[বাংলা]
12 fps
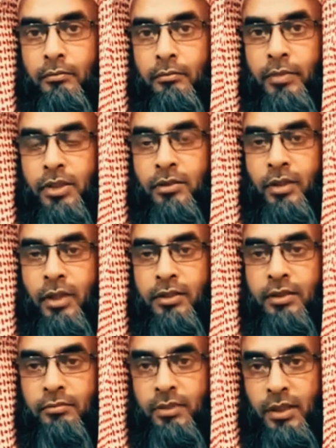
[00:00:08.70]
বেশ
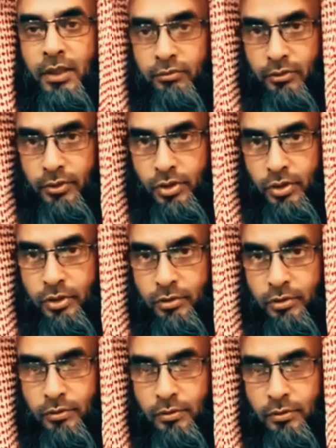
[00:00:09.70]
কয়েকটি বিদাত রয়েছে
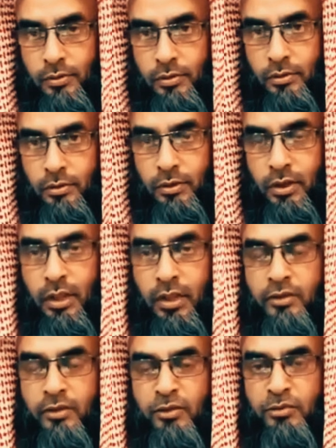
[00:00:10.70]

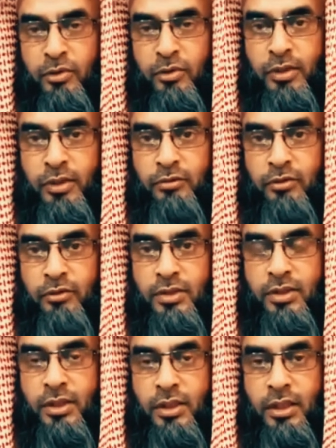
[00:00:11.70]
এক নম্বর বিদাত
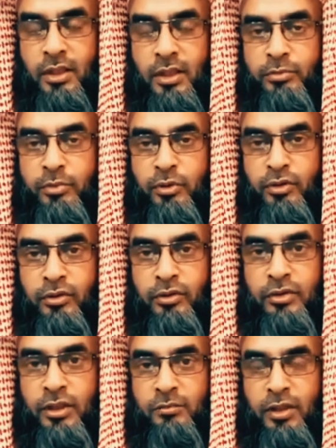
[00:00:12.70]
হচ্ছে এই পনেরো
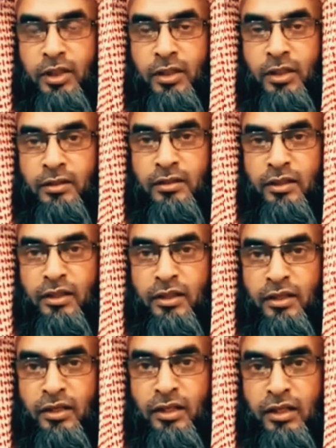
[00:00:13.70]
সাবানের রাত্রির
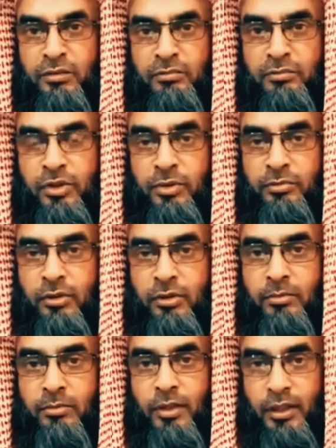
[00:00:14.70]
নাম সবে
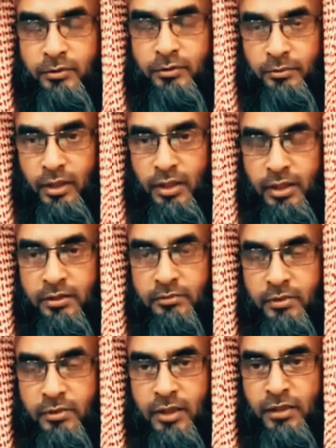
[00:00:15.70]
বরাত বলা এটি
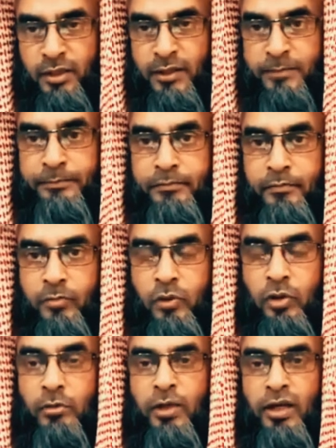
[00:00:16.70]
বিদাতি নাম
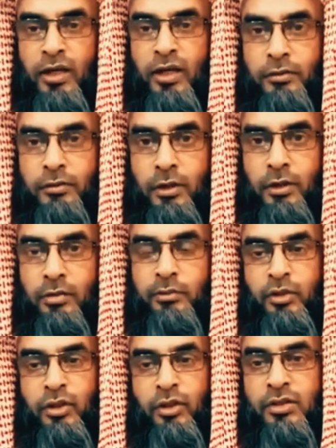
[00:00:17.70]
বলবেন না
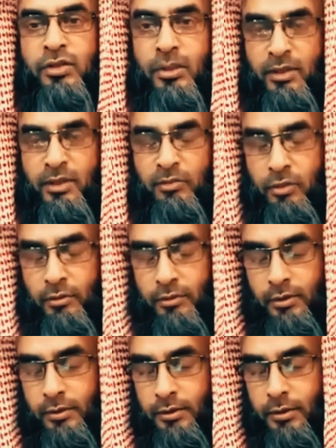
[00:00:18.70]
পনেরো সাবান বলবেন